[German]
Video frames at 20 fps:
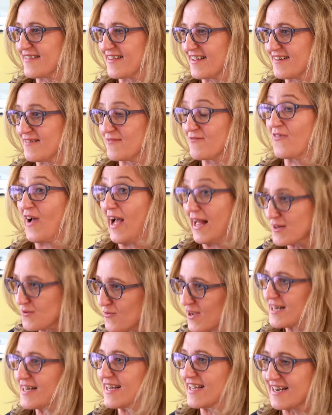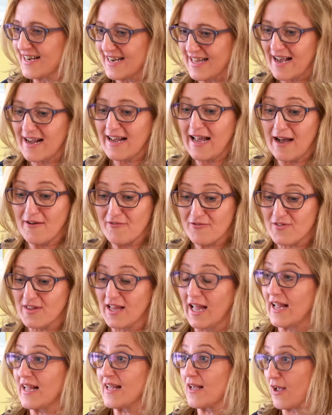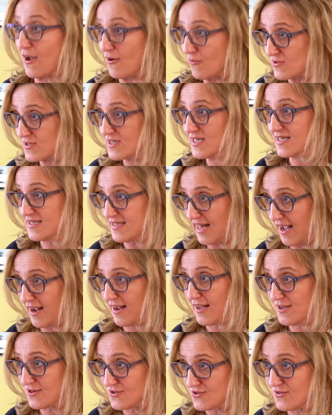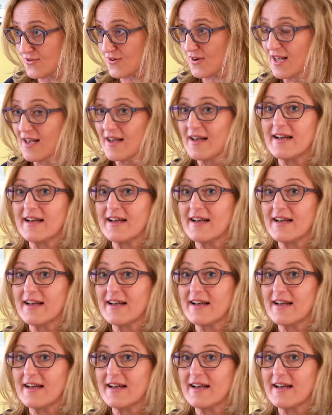den verantwortlichen Lehrkräften ein großes Dankeschön,